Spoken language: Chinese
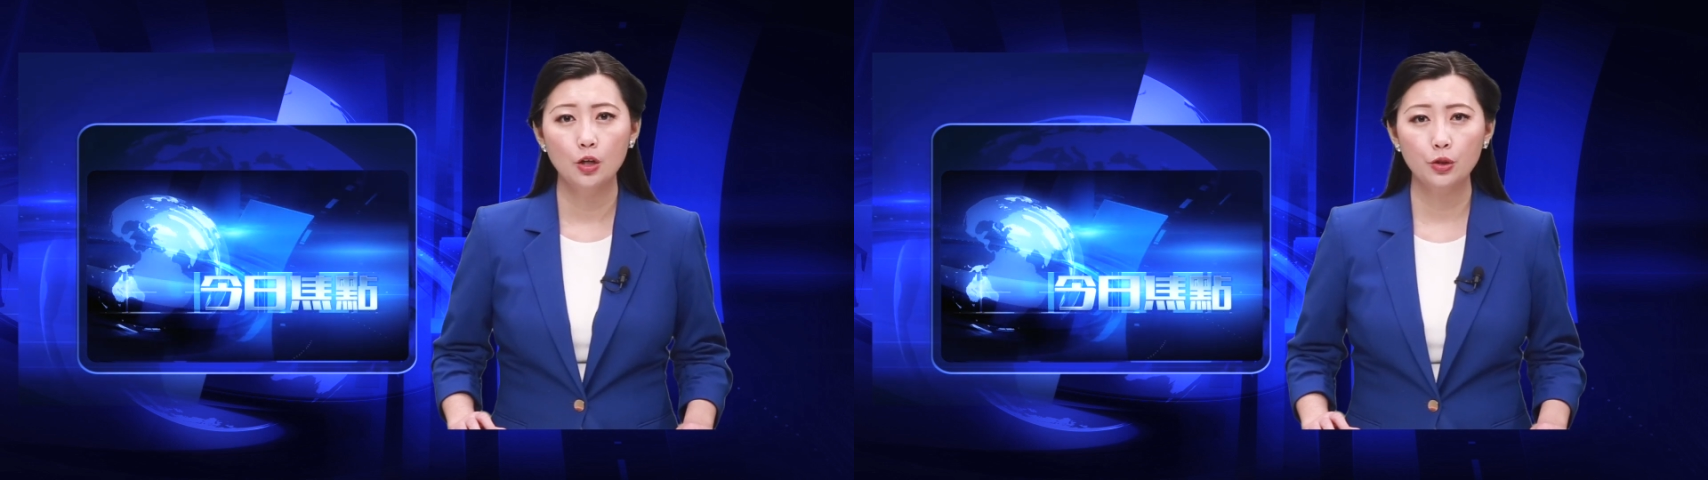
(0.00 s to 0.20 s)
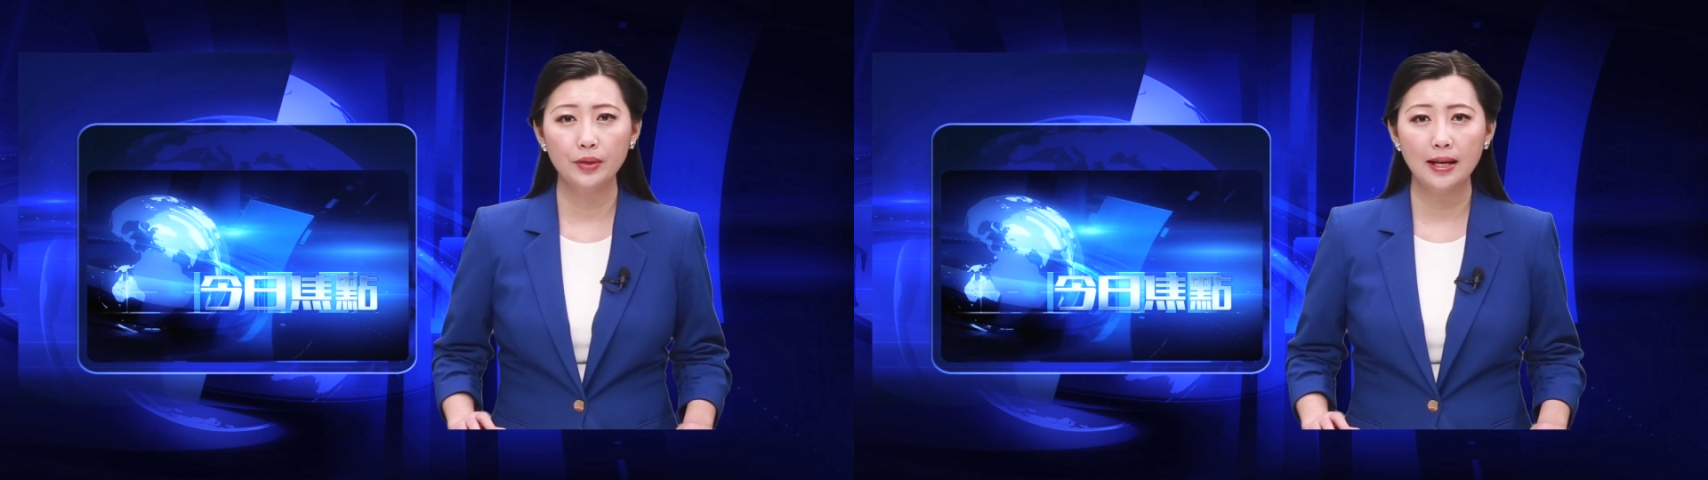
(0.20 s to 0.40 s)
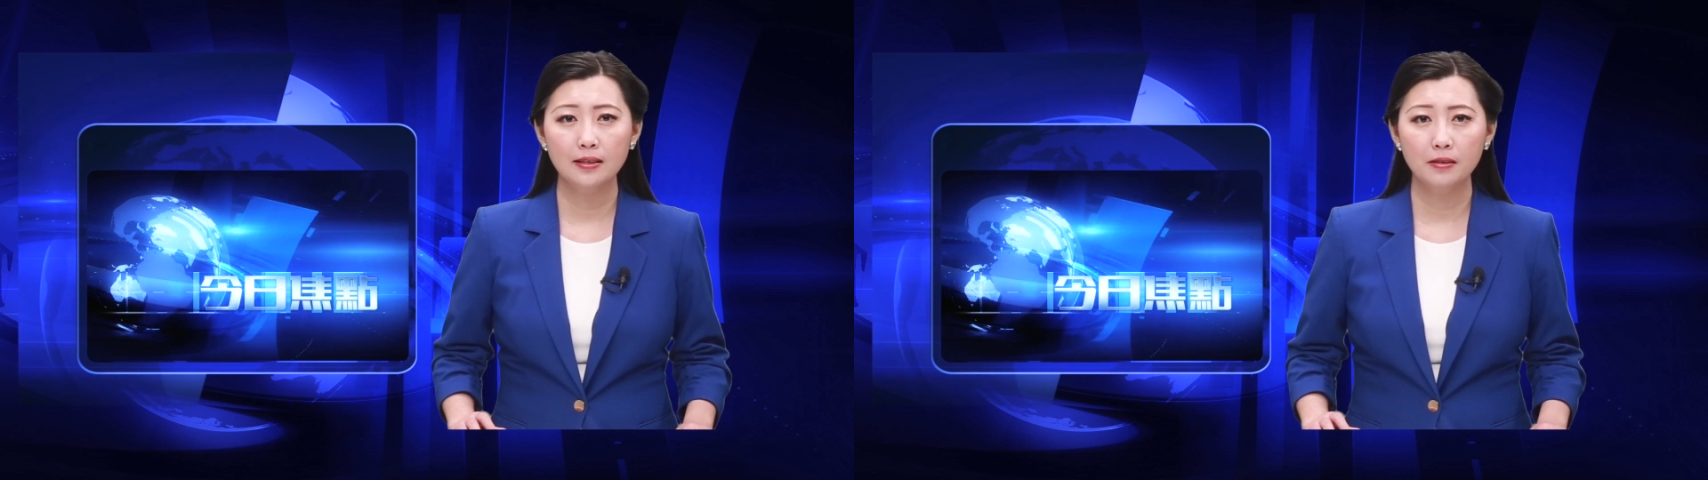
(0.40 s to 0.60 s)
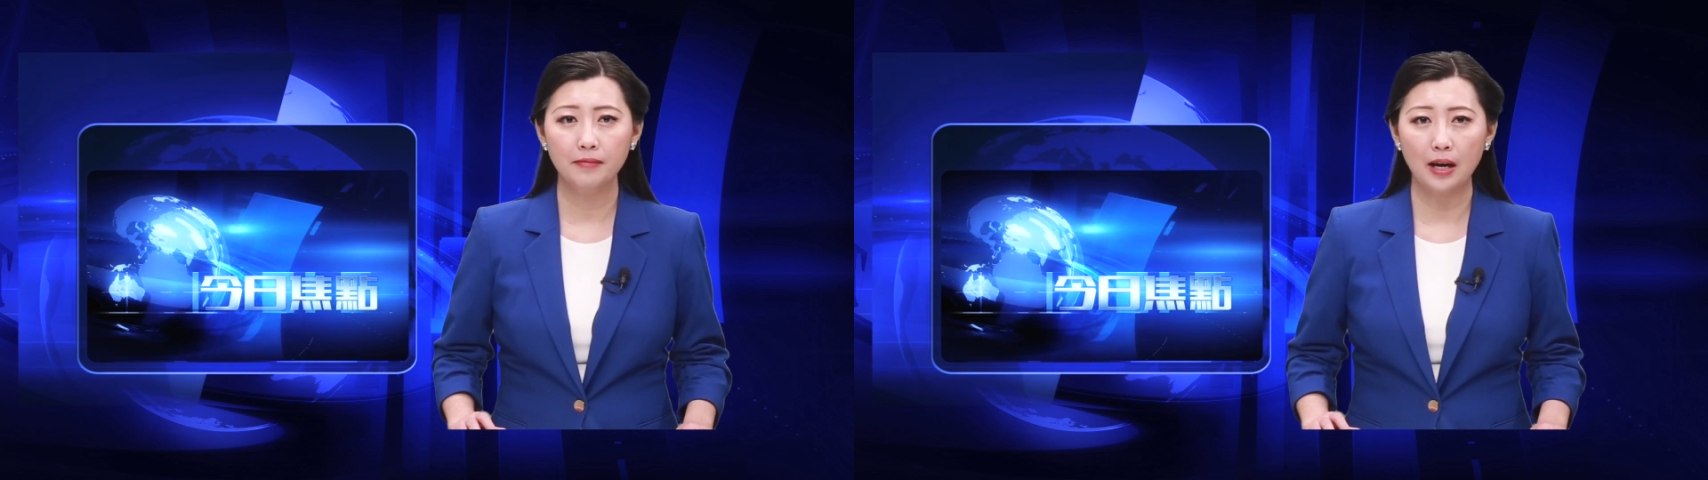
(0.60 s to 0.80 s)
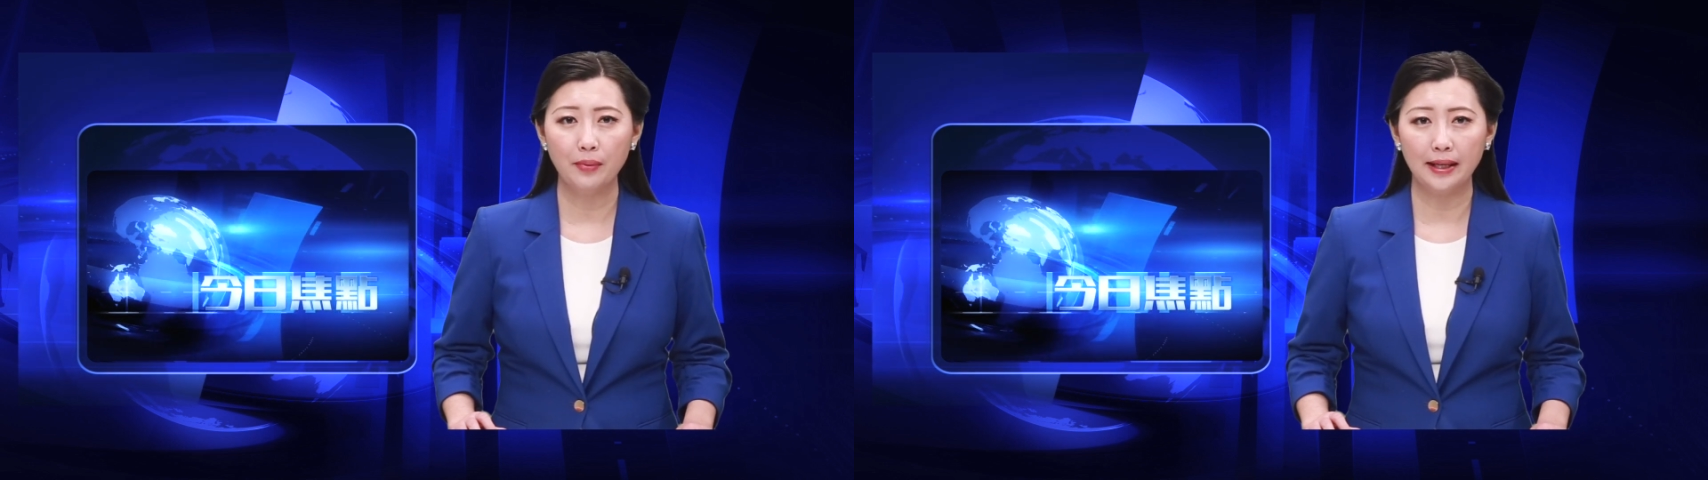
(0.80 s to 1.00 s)
中央政
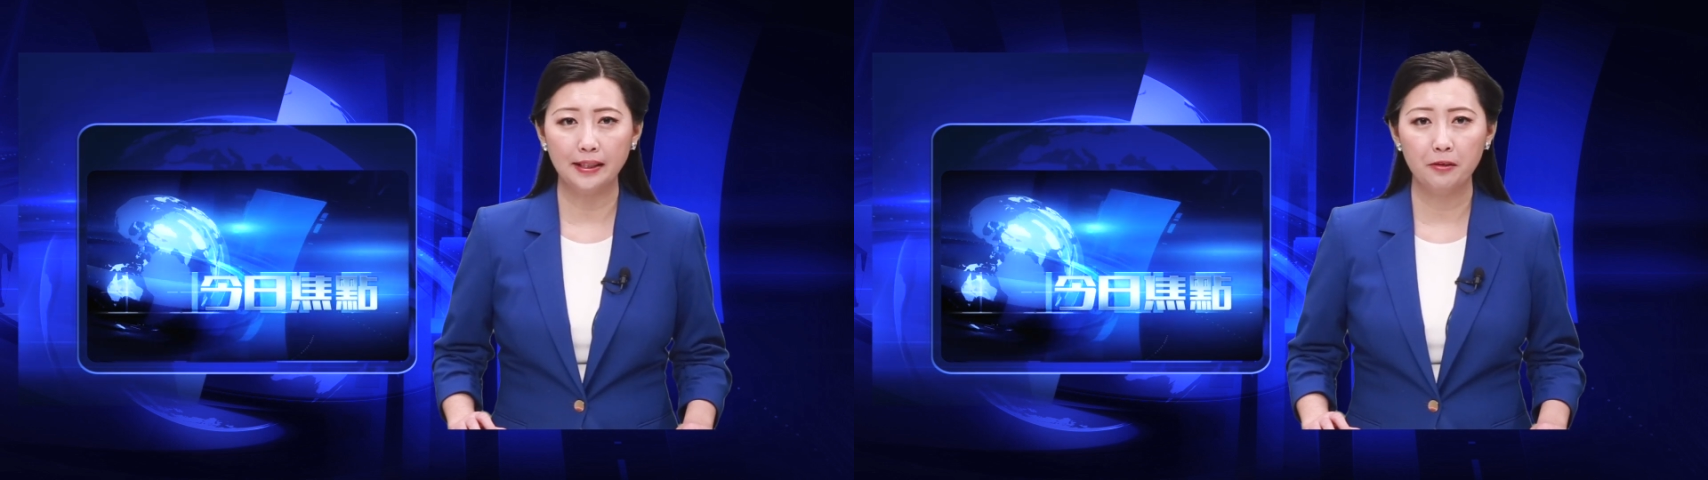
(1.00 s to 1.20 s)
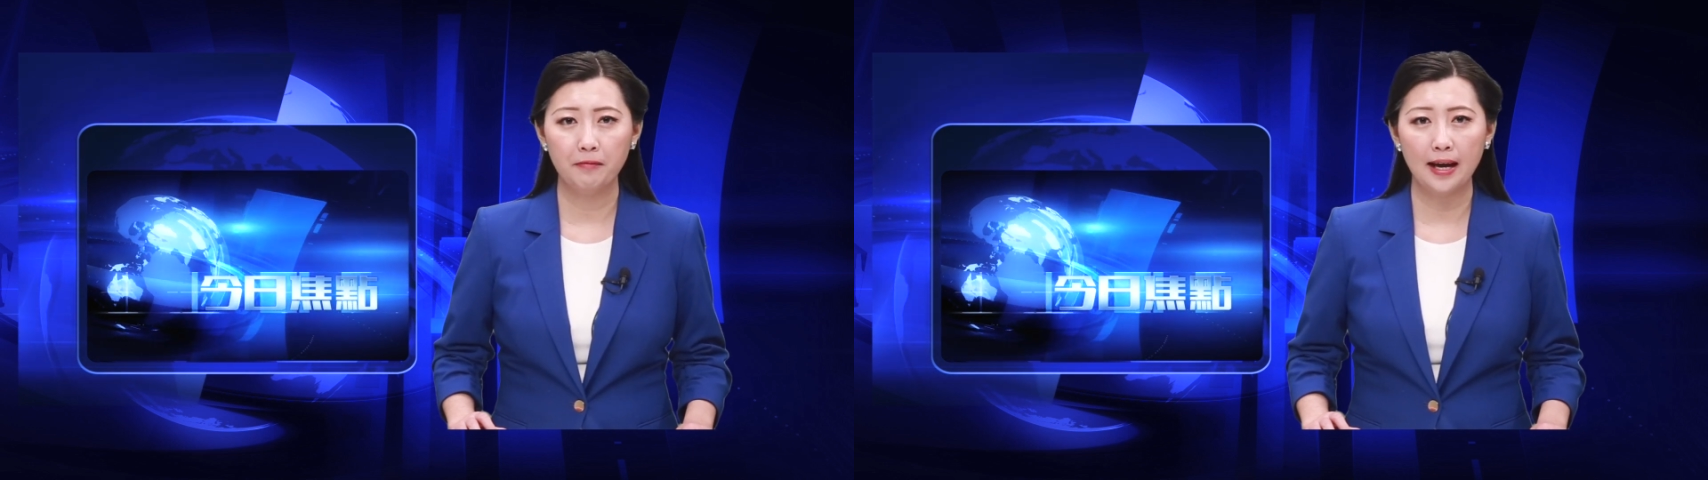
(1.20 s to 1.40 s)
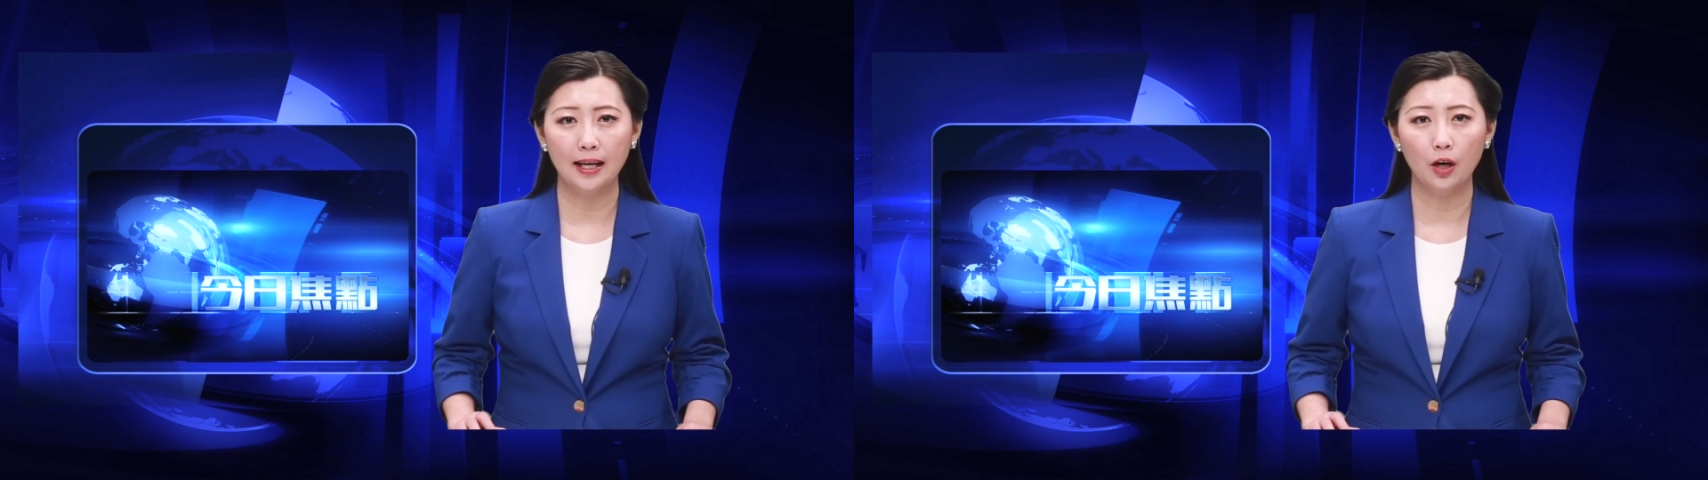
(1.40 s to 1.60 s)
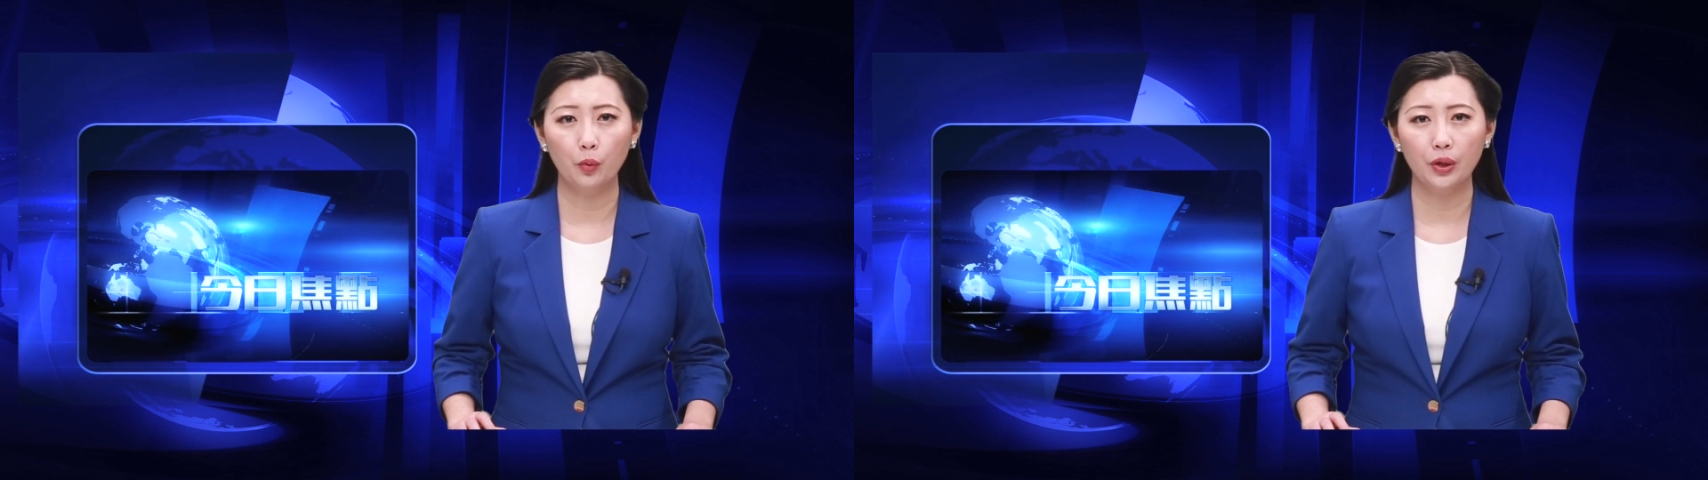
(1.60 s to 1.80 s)
法委印发了